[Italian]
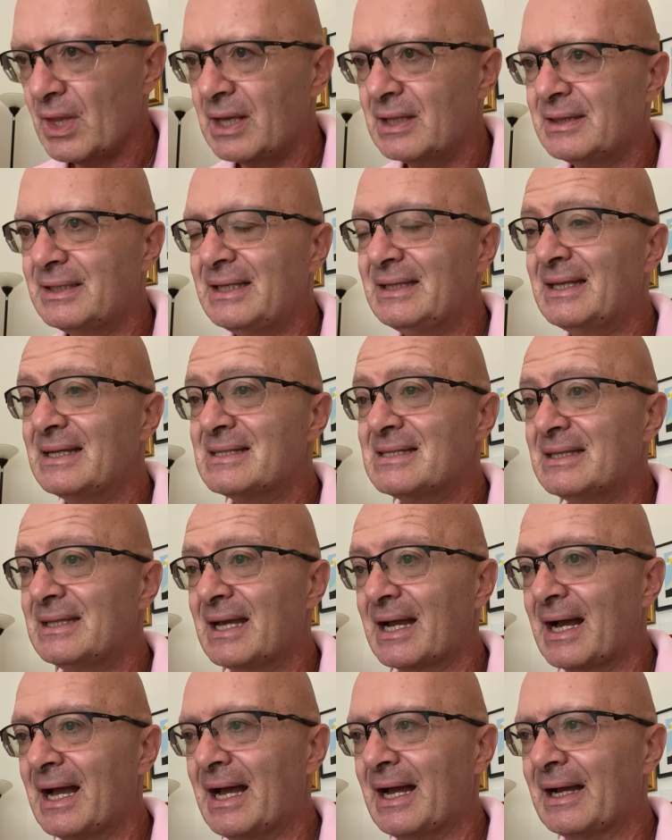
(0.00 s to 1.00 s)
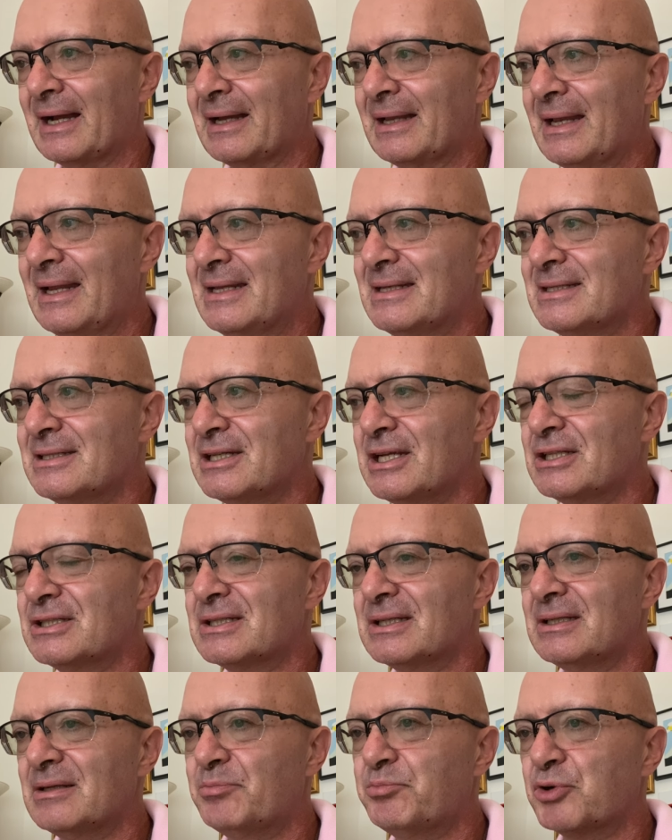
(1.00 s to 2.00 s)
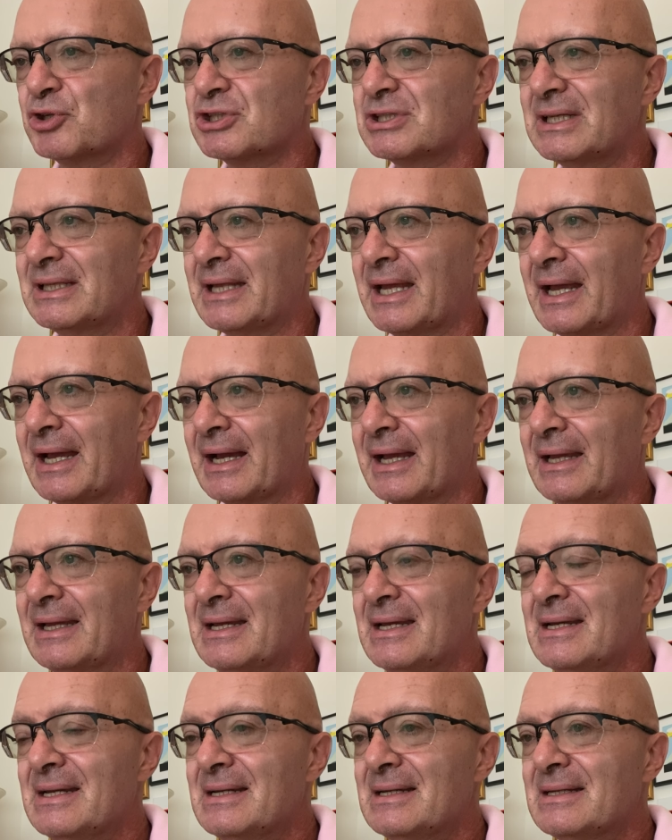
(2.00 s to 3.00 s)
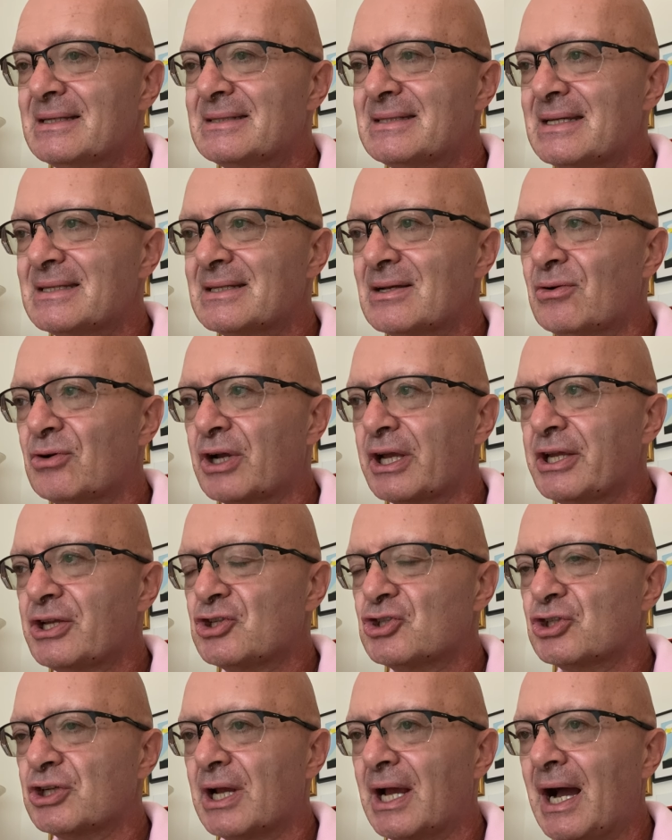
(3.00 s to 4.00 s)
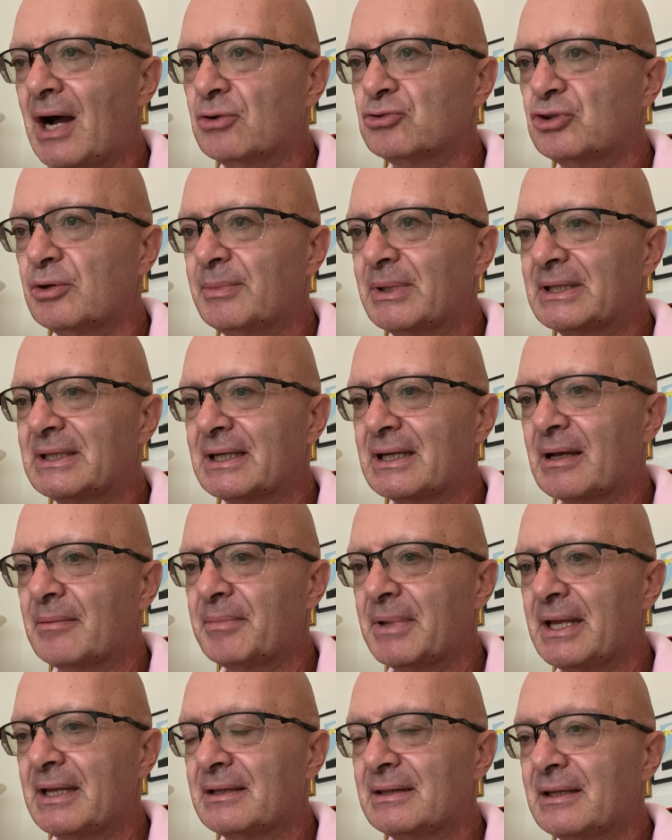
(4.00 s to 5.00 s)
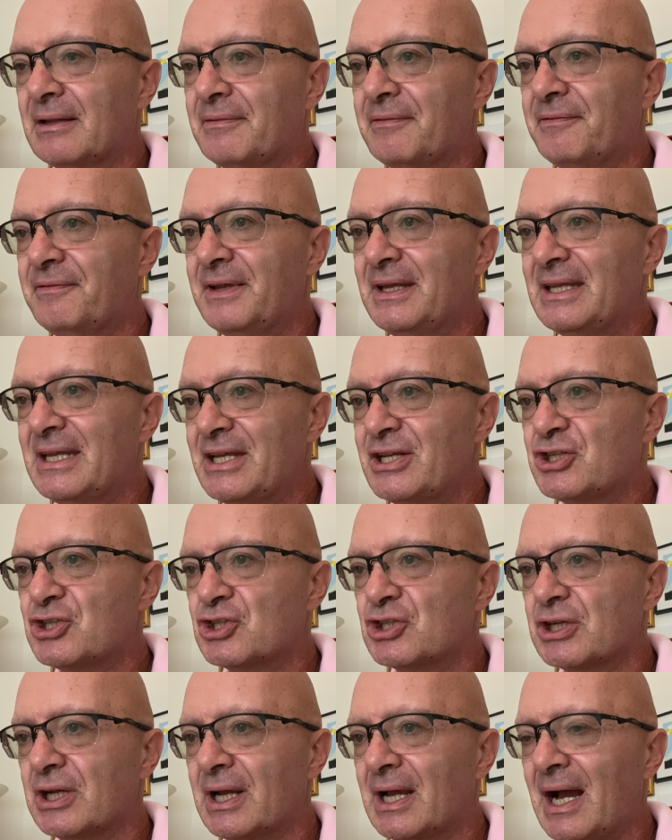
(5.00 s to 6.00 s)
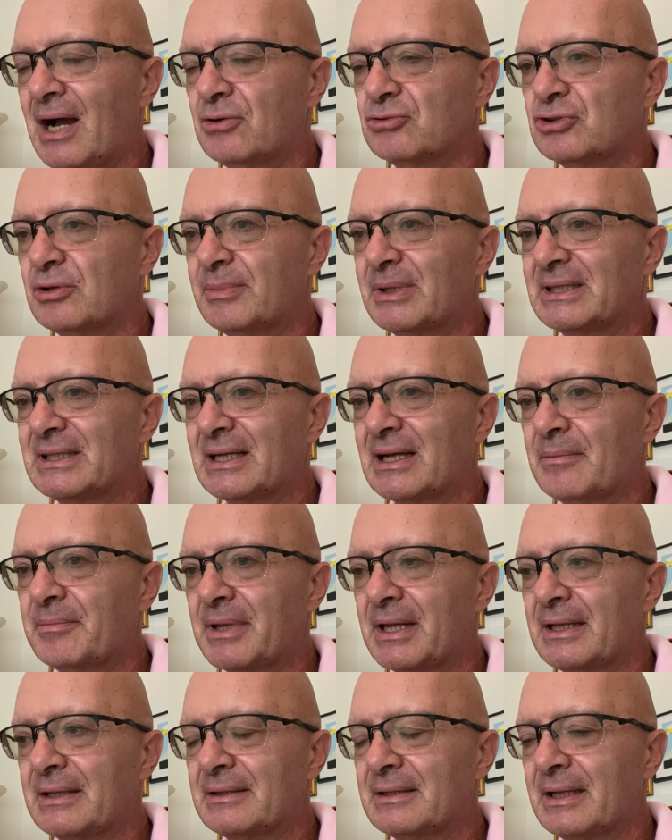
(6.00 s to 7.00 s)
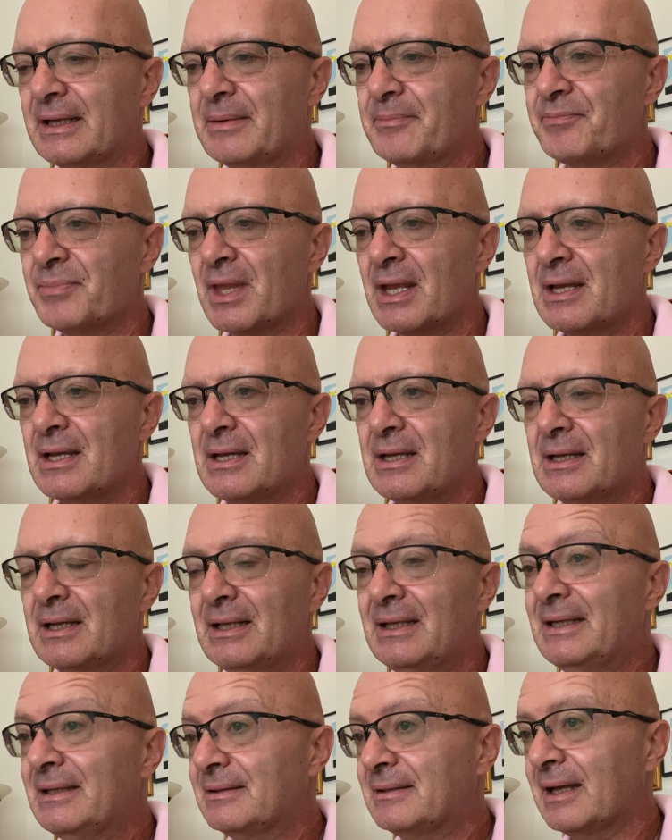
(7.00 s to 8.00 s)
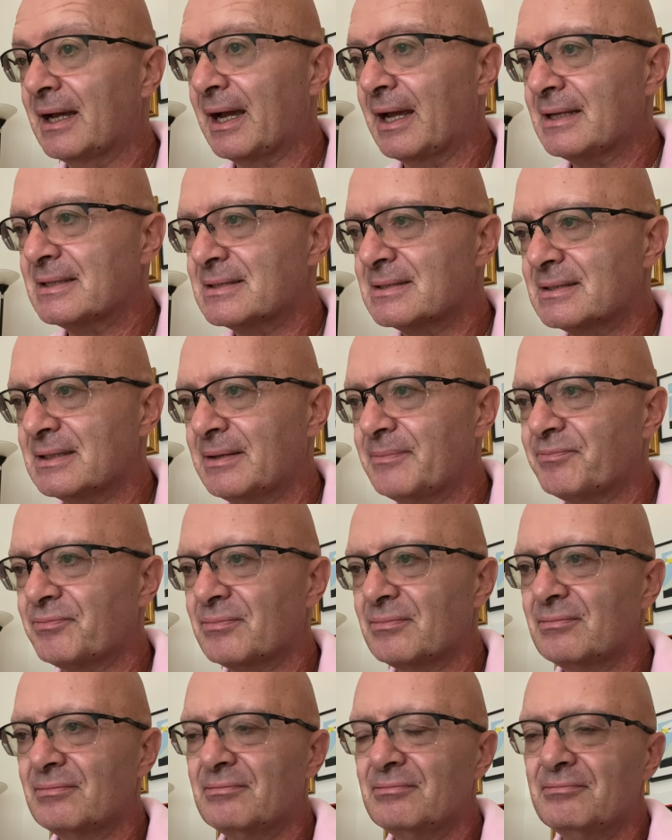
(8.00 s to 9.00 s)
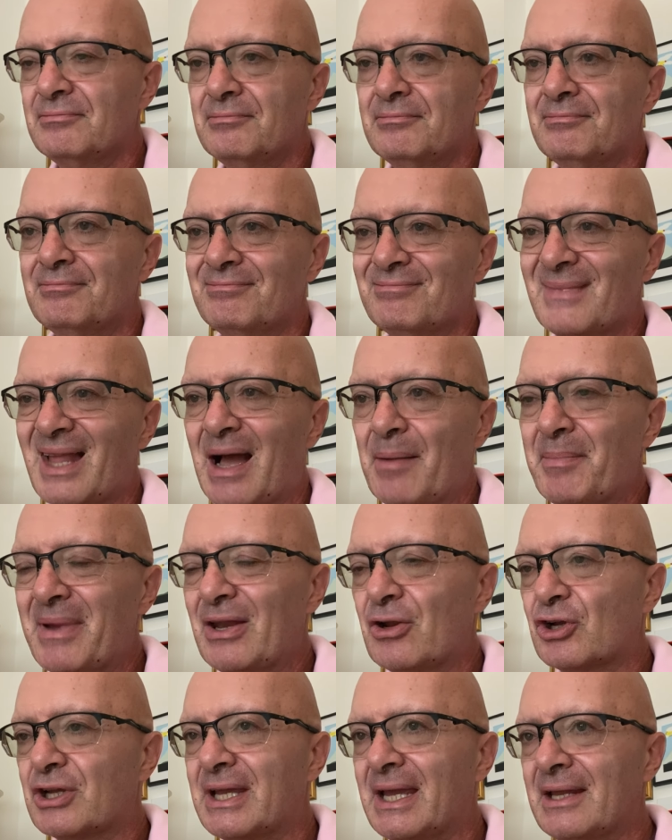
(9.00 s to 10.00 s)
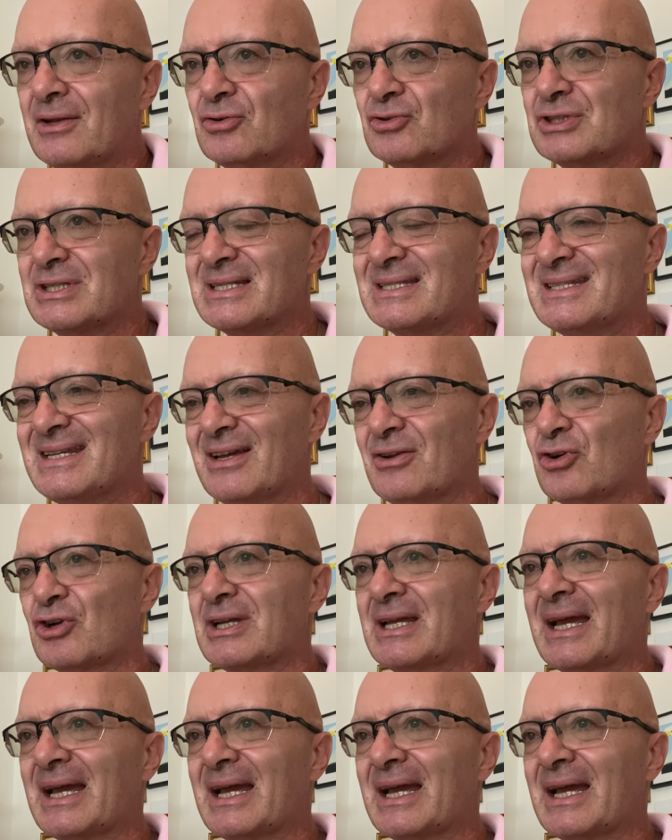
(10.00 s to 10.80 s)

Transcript: di desiderare e l'esigenza di possedere, si esaurisce automaticamente, finisce automaticamente l'interesse, mm, a meno che non si siano